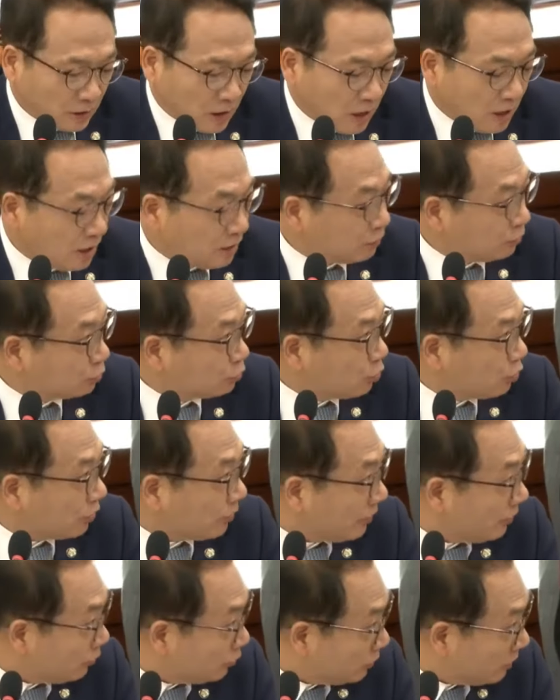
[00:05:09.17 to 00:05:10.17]
강화도
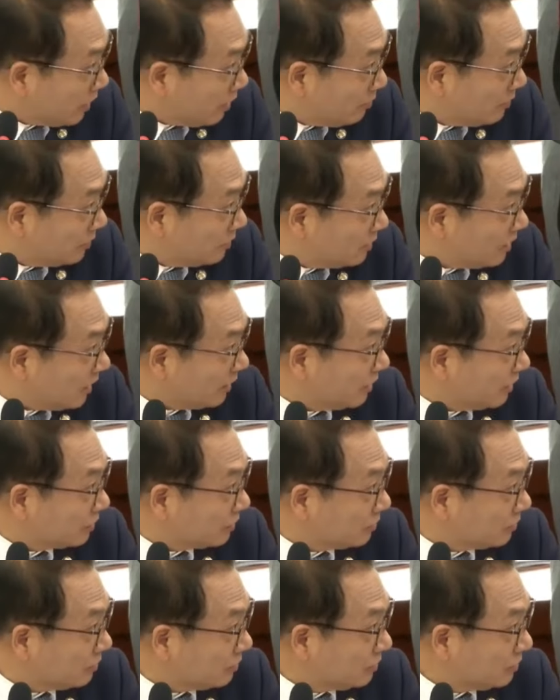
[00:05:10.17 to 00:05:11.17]
송해면을
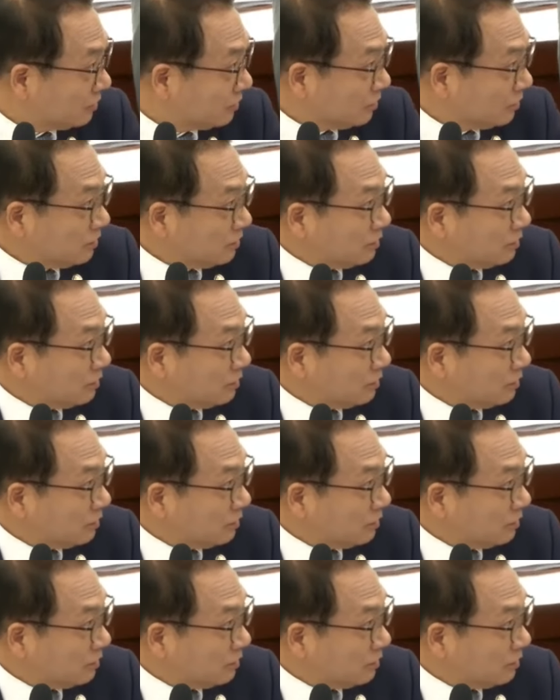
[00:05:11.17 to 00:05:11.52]
향해서